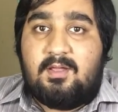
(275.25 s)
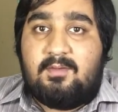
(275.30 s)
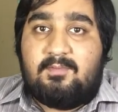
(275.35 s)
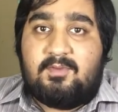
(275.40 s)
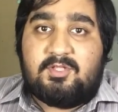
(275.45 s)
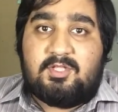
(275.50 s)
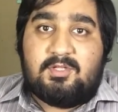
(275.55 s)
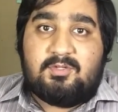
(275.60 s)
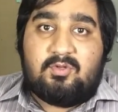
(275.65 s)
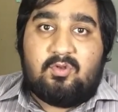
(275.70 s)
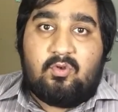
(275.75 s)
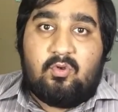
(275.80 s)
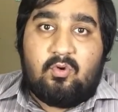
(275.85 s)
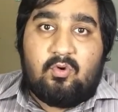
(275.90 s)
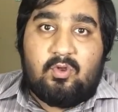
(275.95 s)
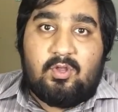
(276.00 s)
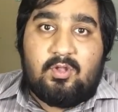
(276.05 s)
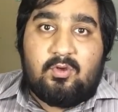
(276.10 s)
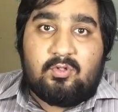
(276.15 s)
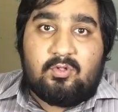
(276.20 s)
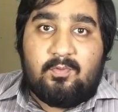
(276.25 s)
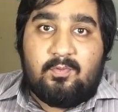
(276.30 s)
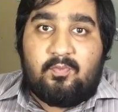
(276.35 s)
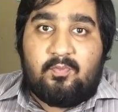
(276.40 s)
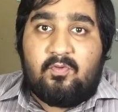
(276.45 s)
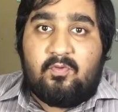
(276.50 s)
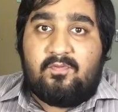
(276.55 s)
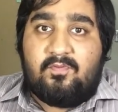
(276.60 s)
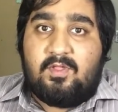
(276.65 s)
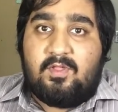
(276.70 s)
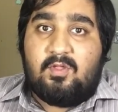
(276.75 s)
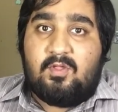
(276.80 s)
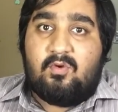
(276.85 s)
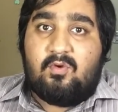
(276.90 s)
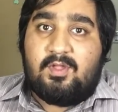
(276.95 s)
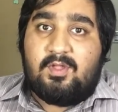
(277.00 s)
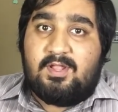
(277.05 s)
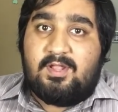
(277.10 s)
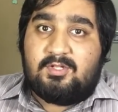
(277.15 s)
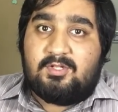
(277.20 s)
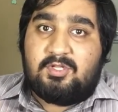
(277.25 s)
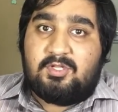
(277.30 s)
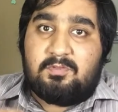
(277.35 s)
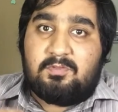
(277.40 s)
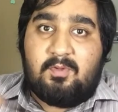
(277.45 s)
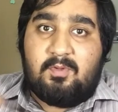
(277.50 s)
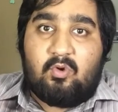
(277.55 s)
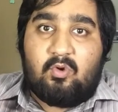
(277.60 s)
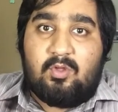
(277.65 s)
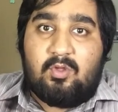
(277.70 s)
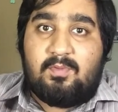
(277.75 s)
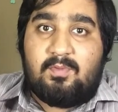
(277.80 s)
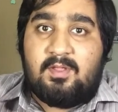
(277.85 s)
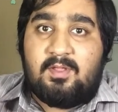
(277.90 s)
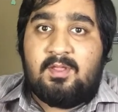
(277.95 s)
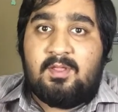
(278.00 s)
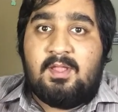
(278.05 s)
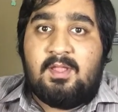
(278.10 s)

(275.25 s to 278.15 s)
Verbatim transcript: मतलब जो लोगों ने खुद अप्रूव की होंगी ना जिसमें कोई भी